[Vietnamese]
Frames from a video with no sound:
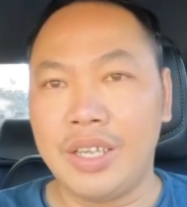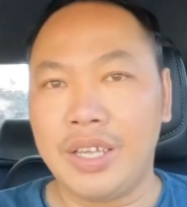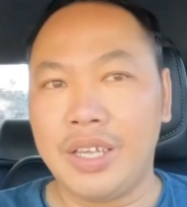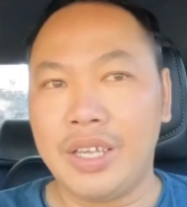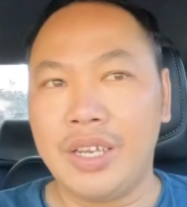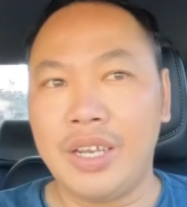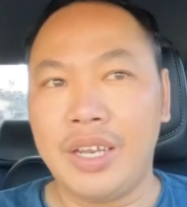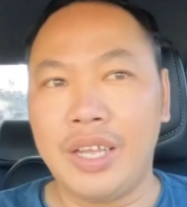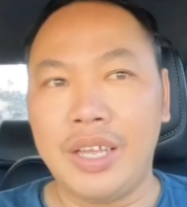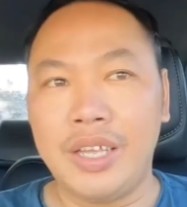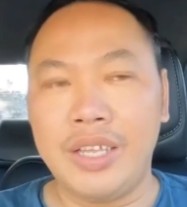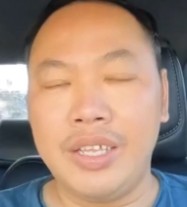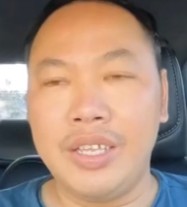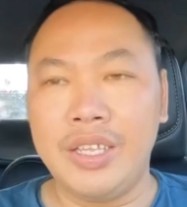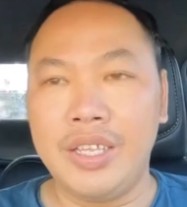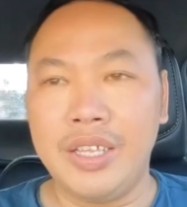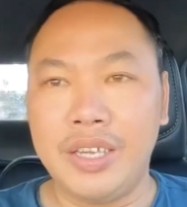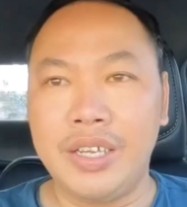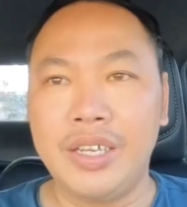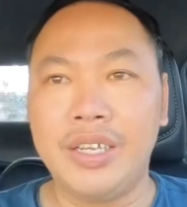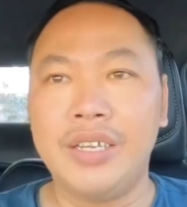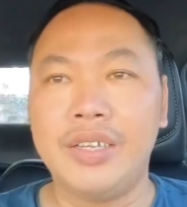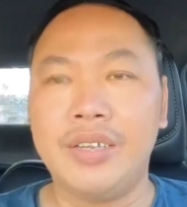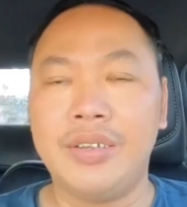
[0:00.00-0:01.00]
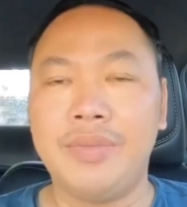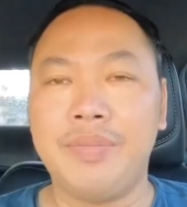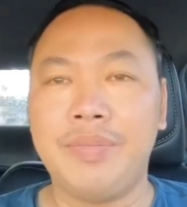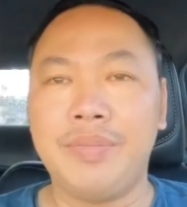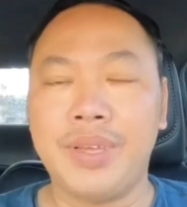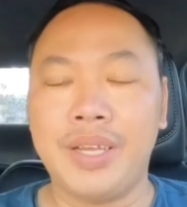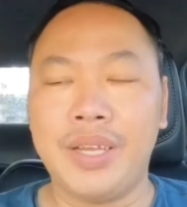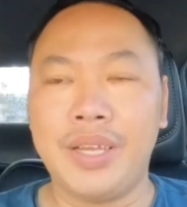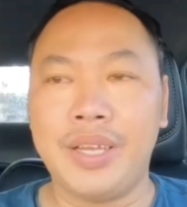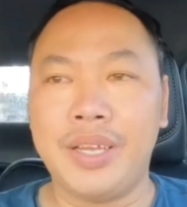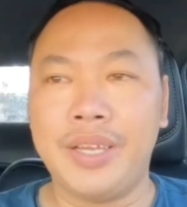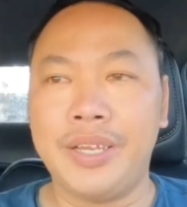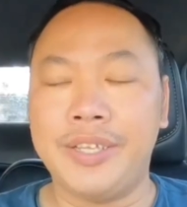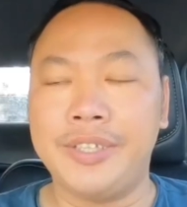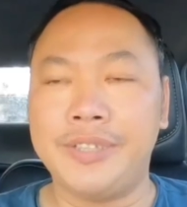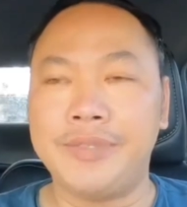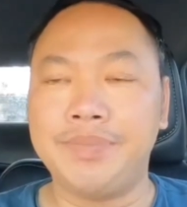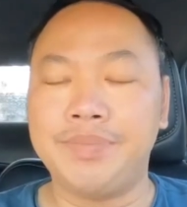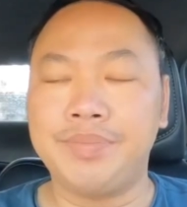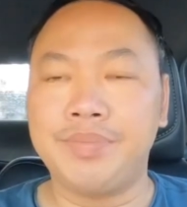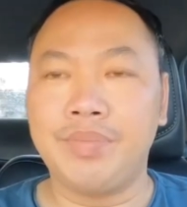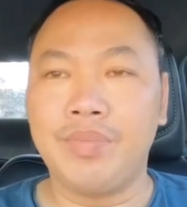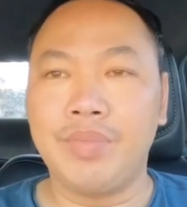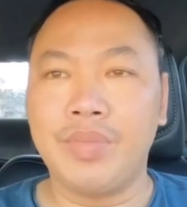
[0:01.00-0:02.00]
cái lễ gì đó mà
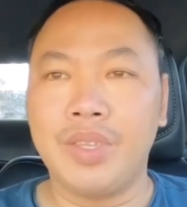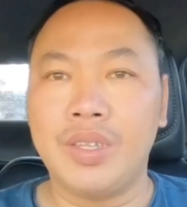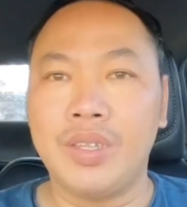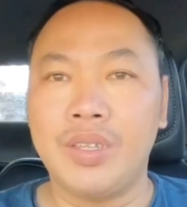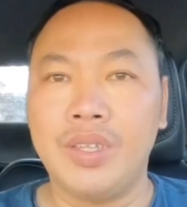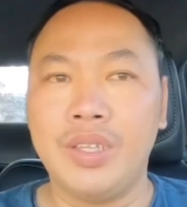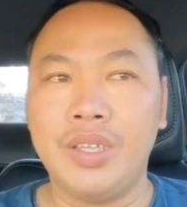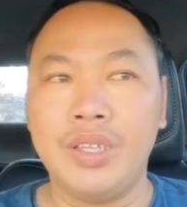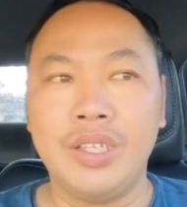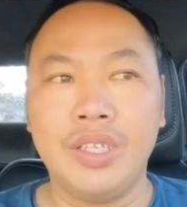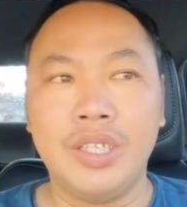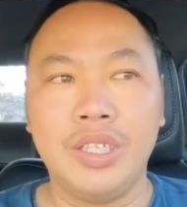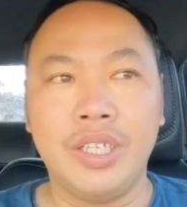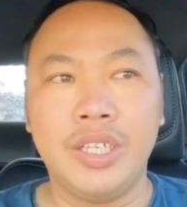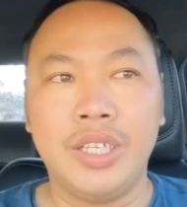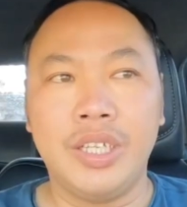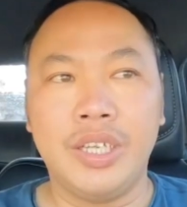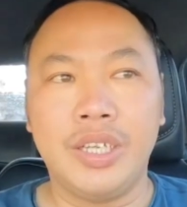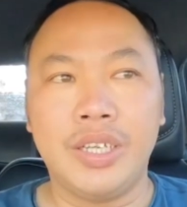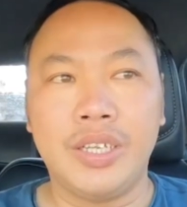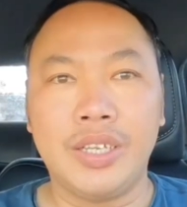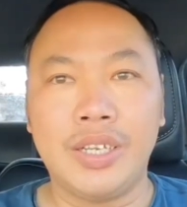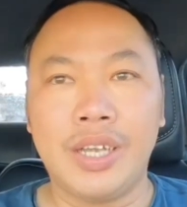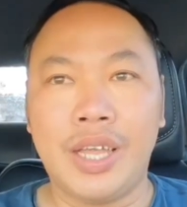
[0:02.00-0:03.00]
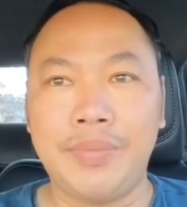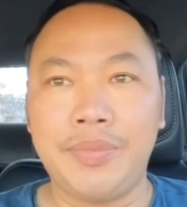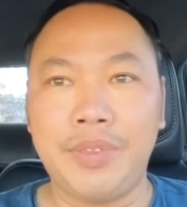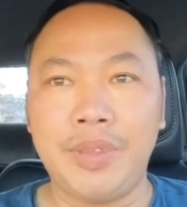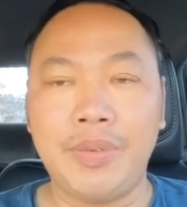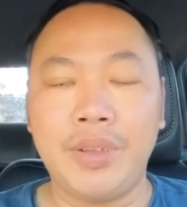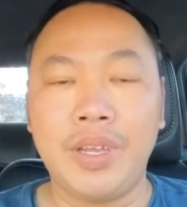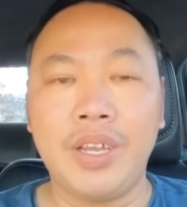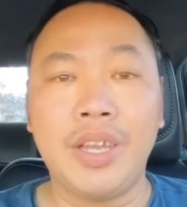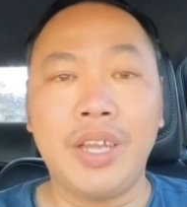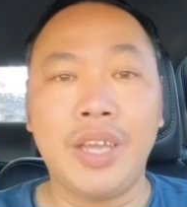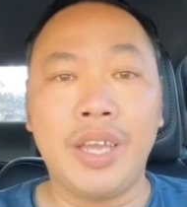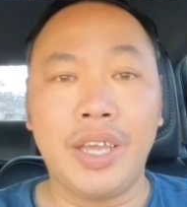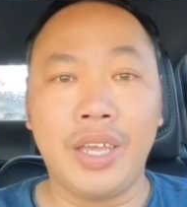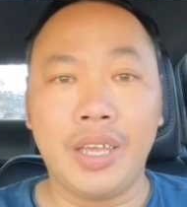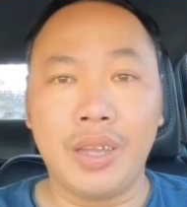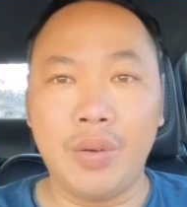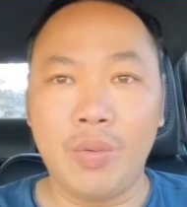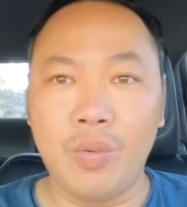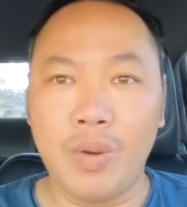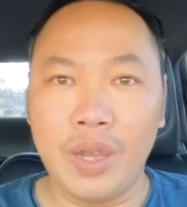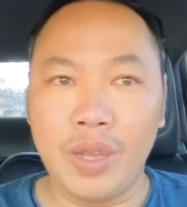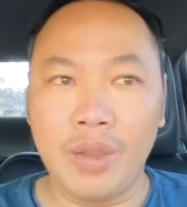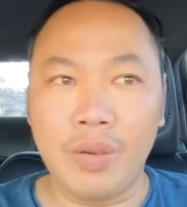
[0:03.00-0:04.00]
những người à, làm trong ngân hàng
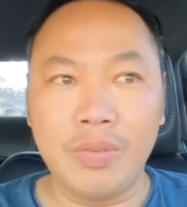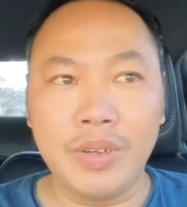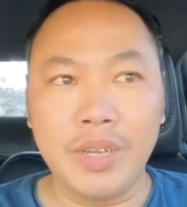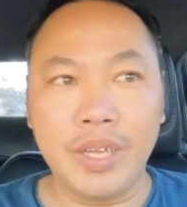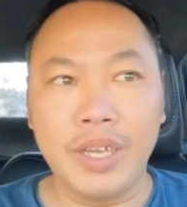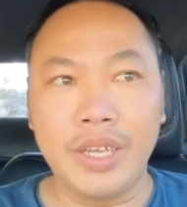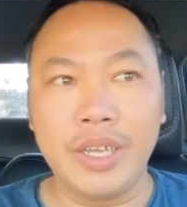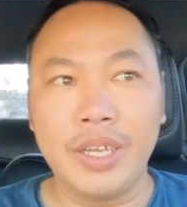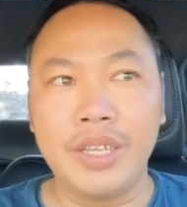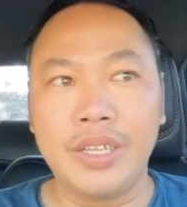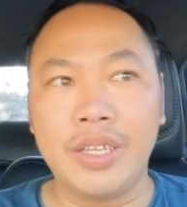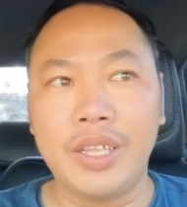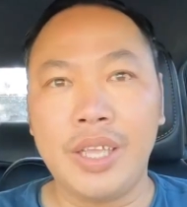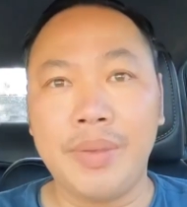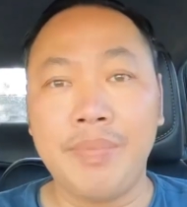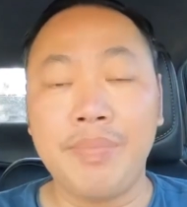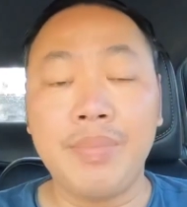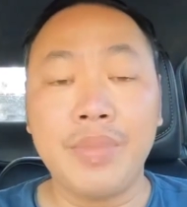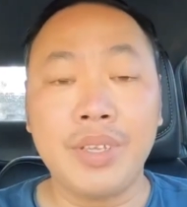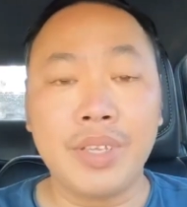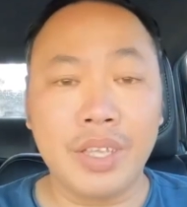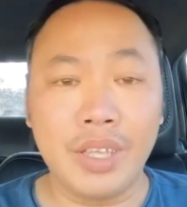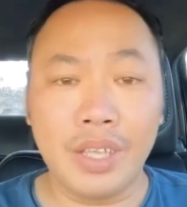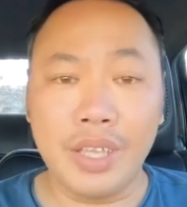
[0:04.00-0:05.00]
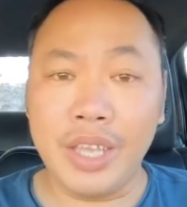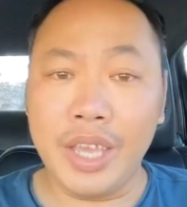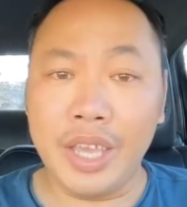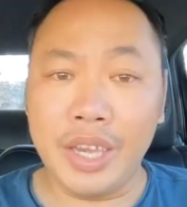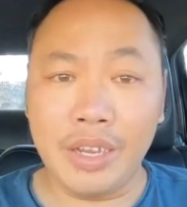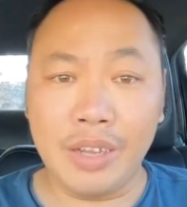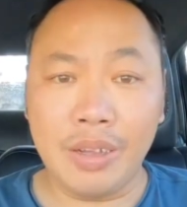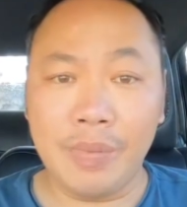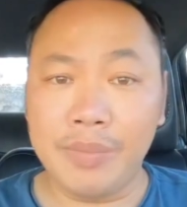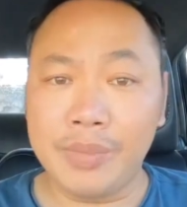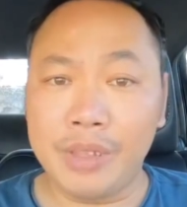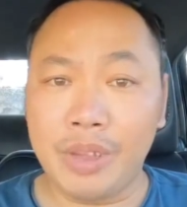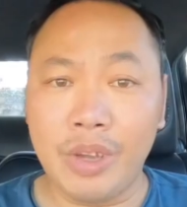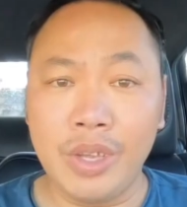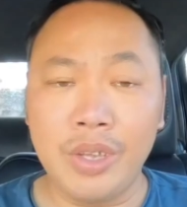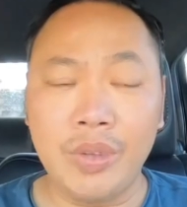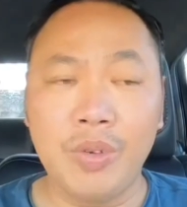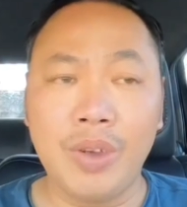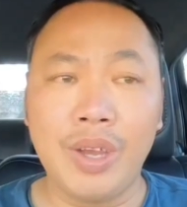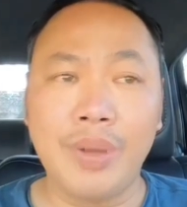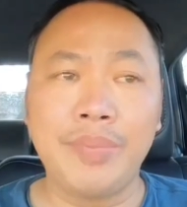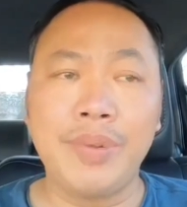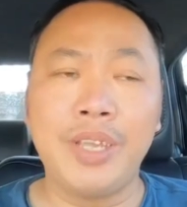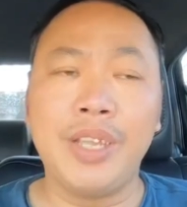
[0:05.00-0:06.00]
hôm qua cũng nghỉ thì em chỉ nghe hôm tối hôm
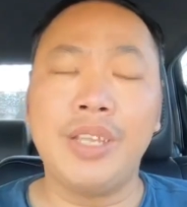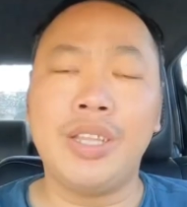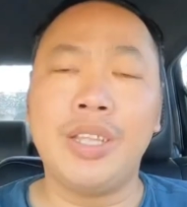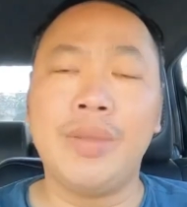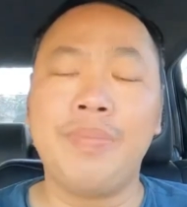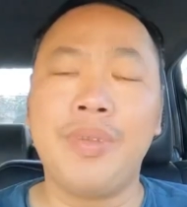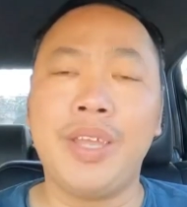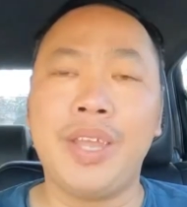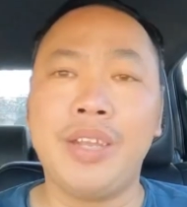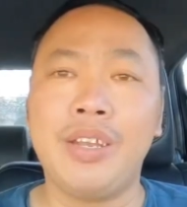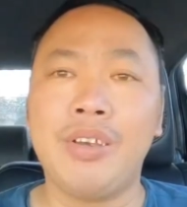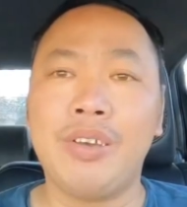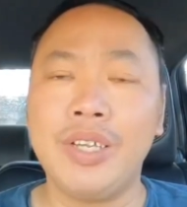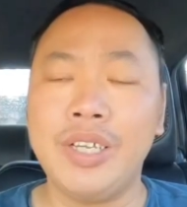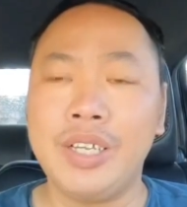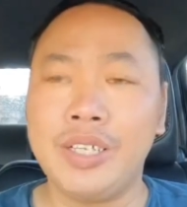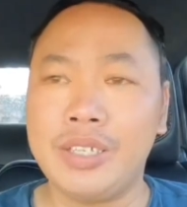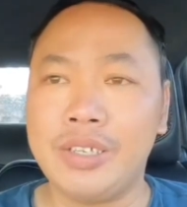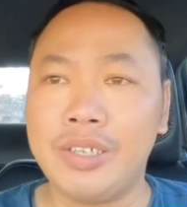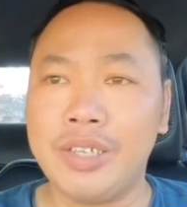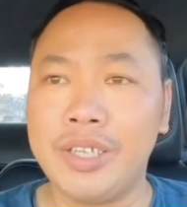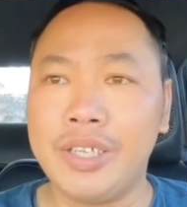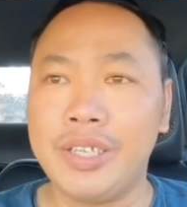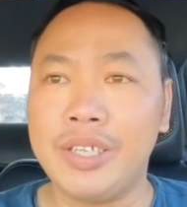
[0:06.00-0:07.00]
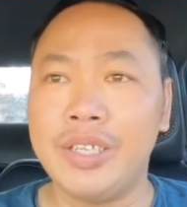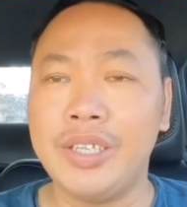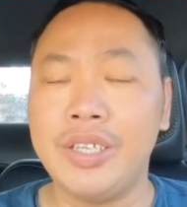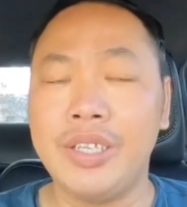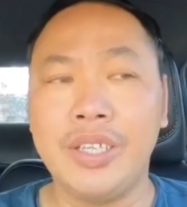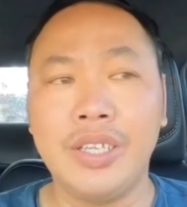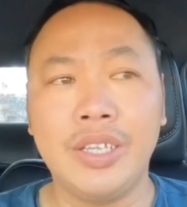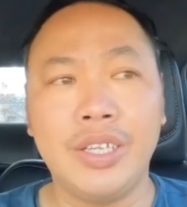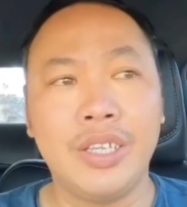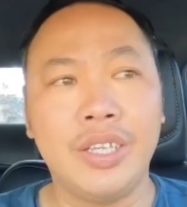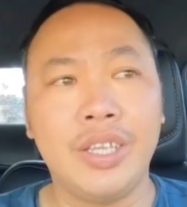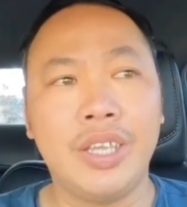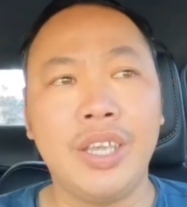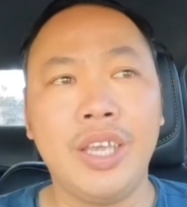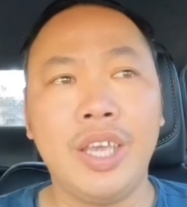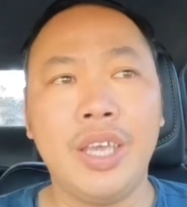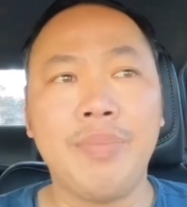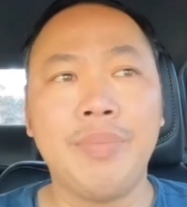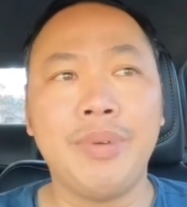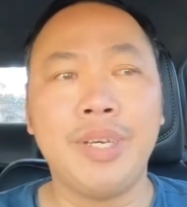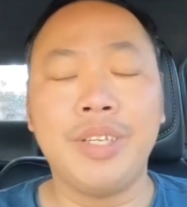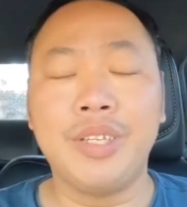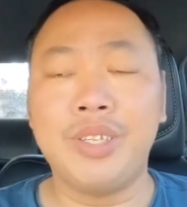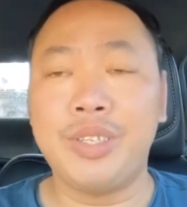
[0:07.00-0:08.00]
qua em đi thì em nghe nói vậy thôi chứ
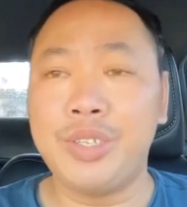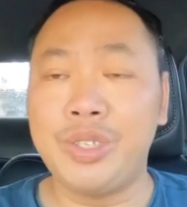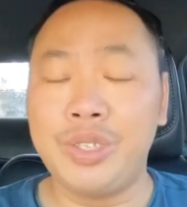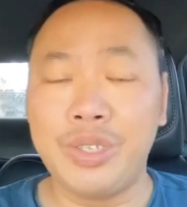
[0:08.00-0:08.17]
em à,